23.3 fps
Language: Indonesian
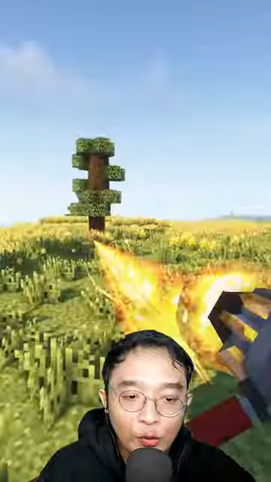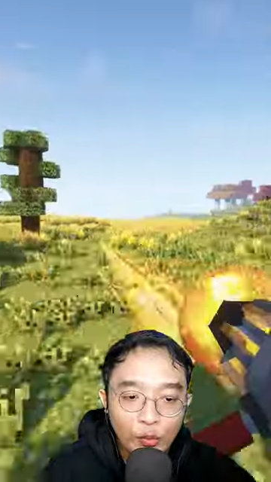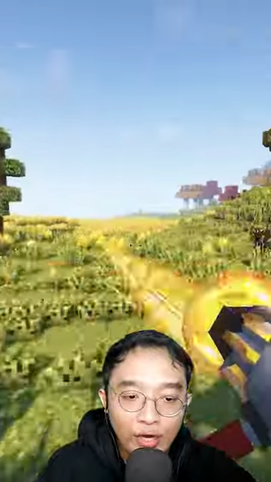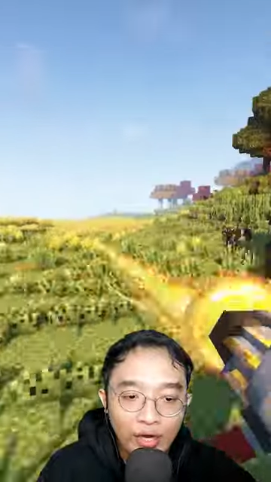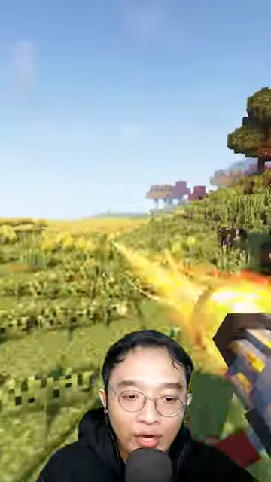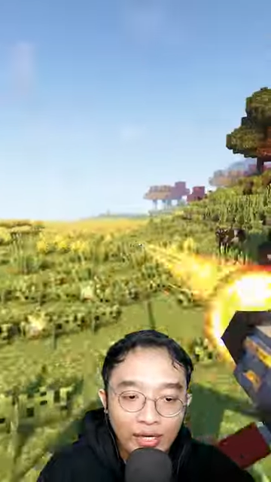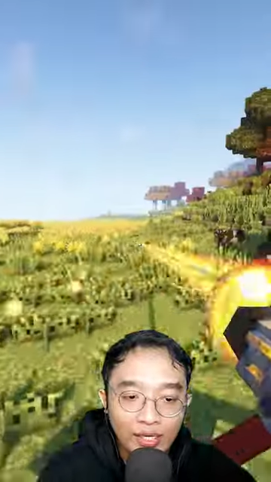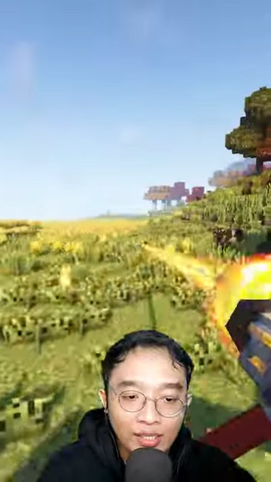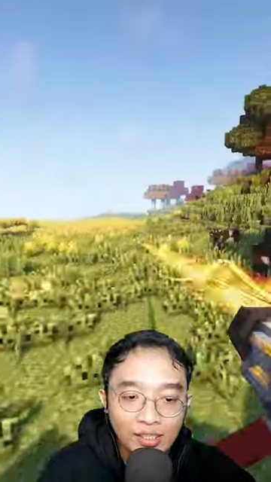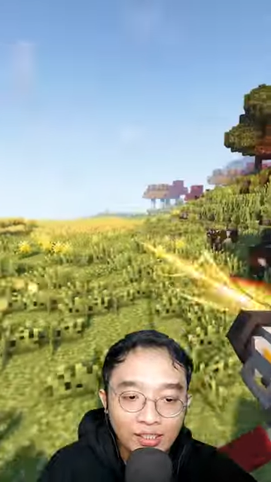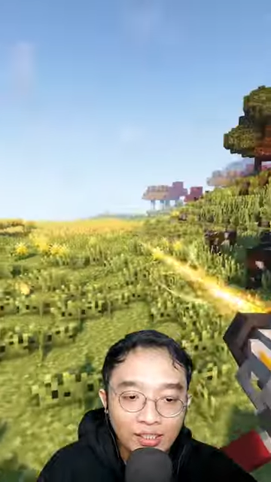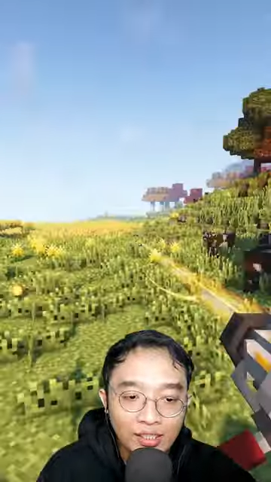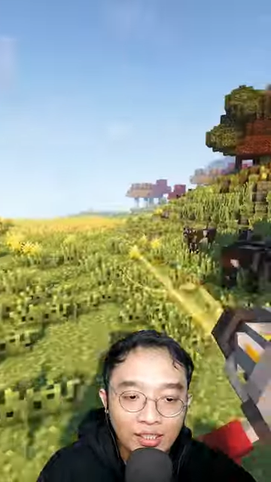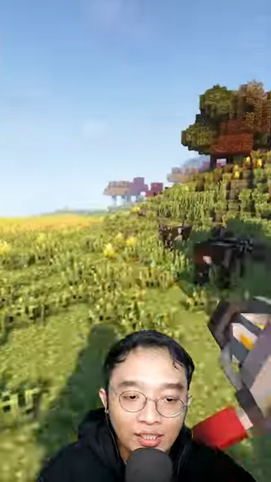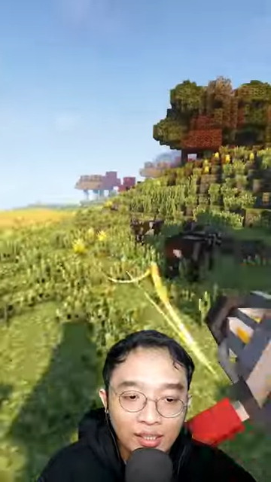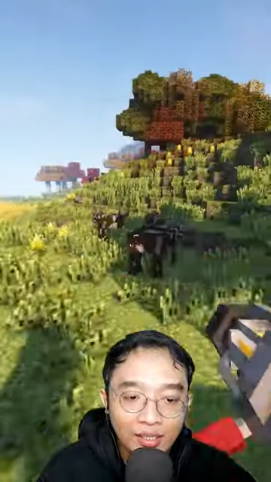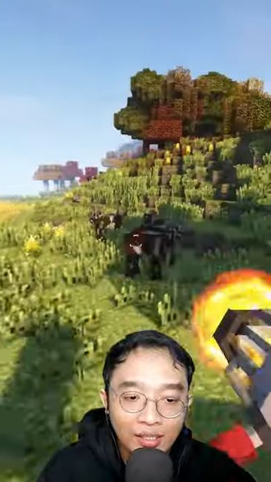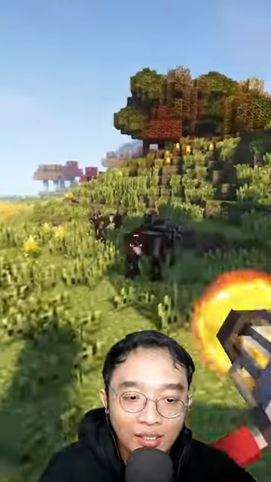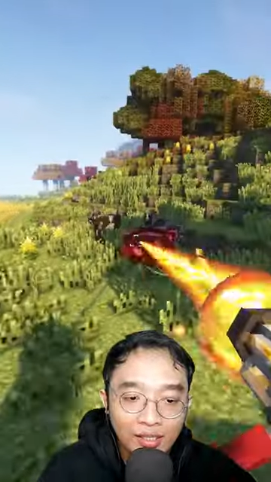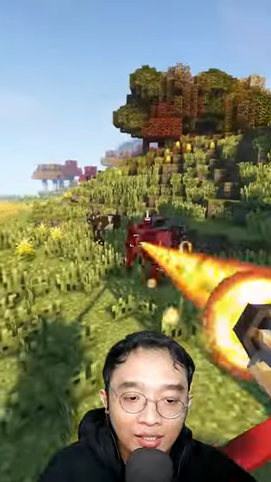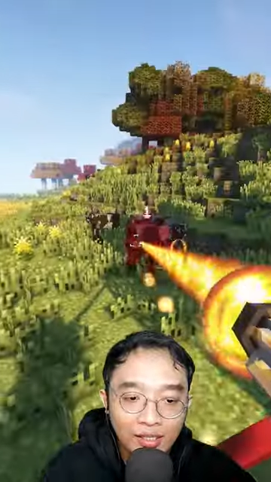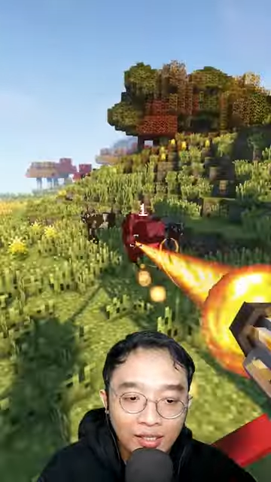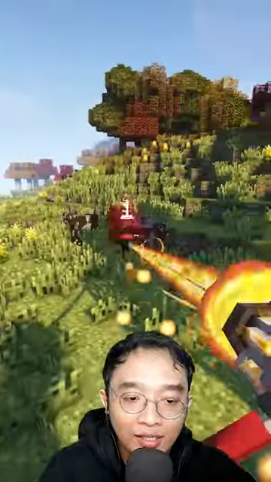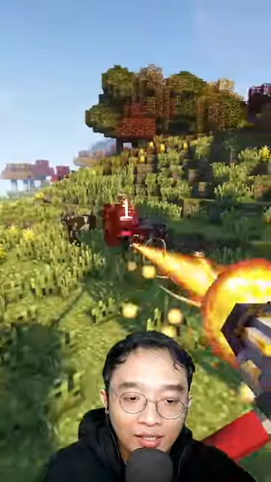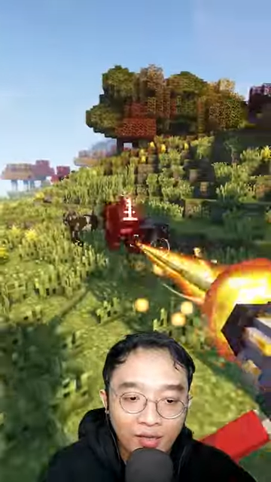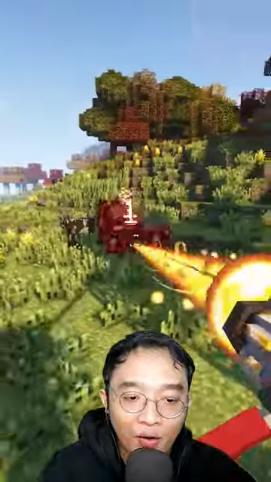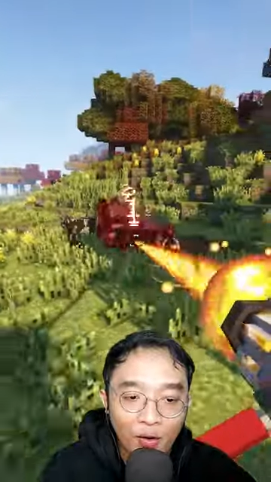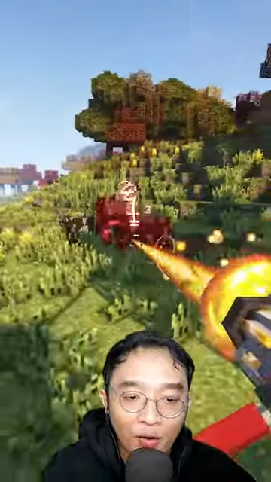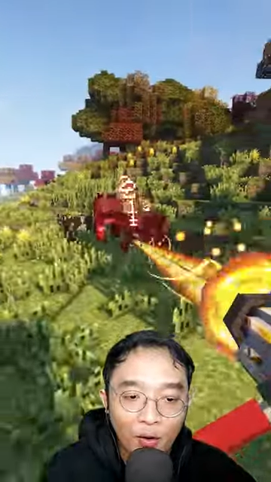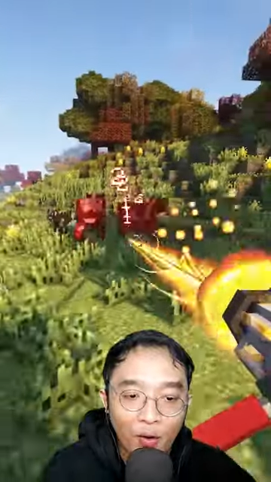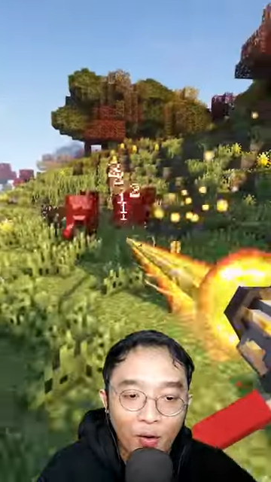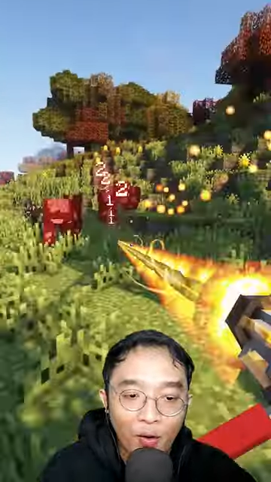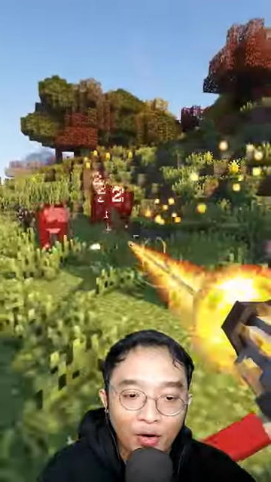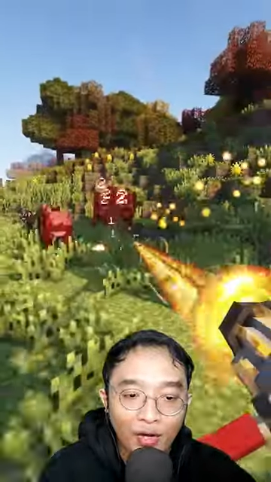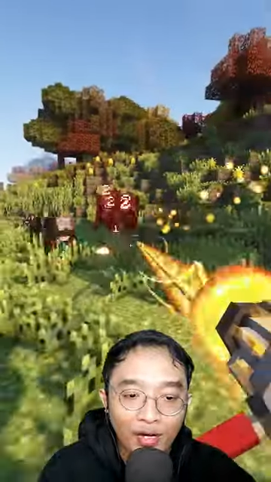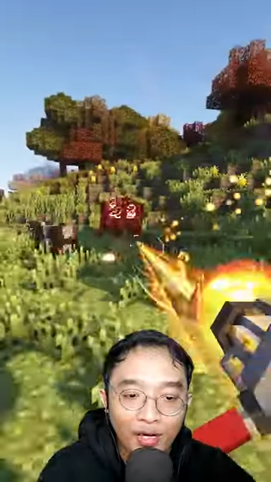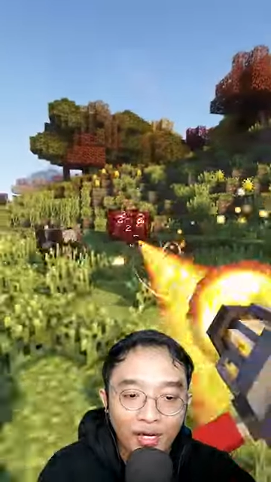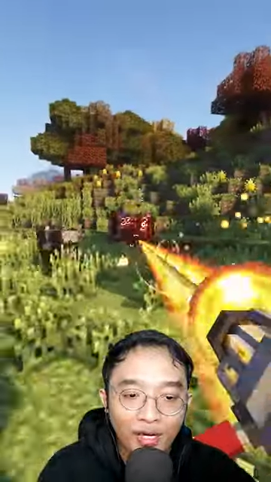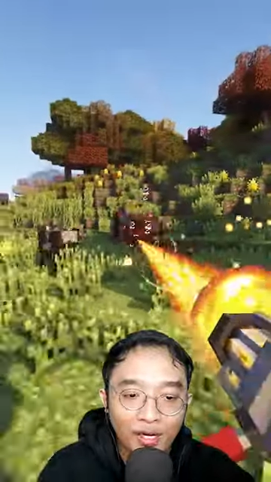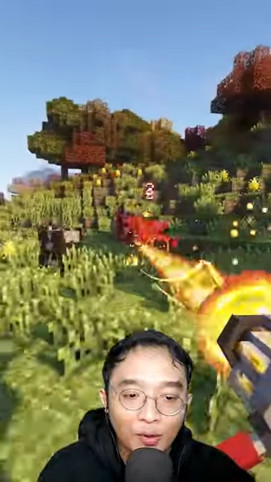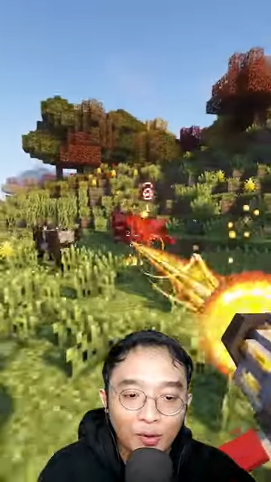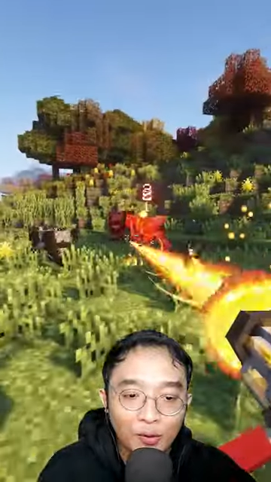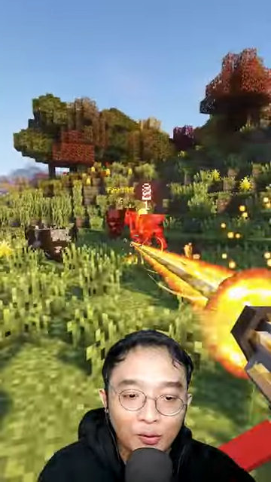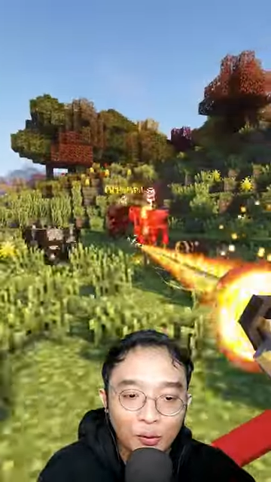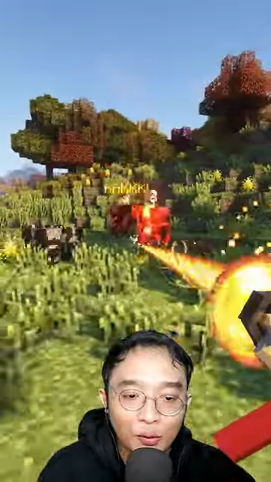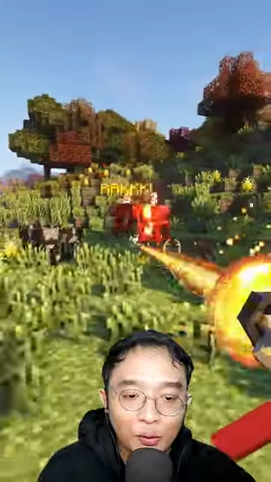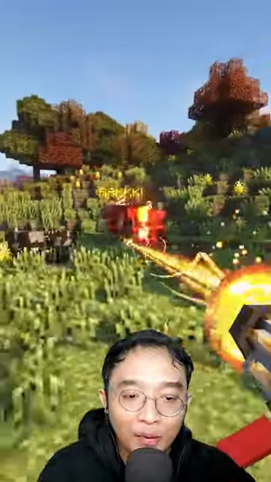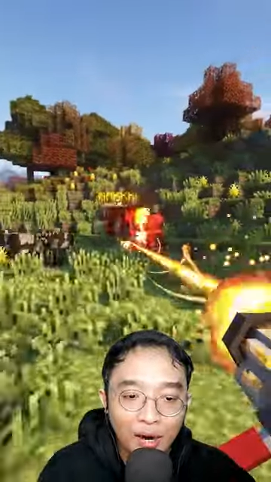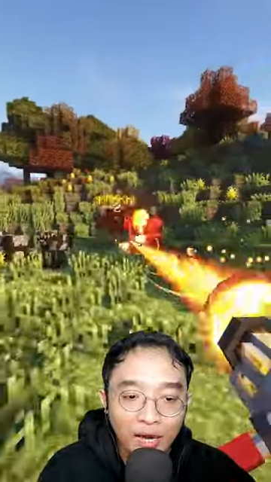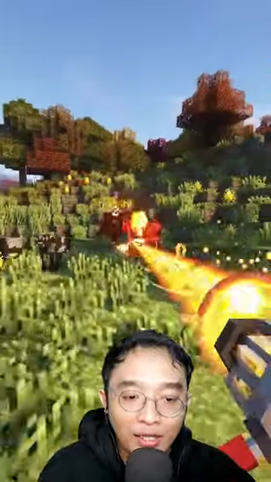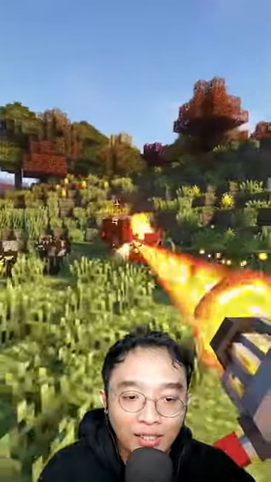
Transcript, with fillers: yang ini sih. Gokil, rusuh banget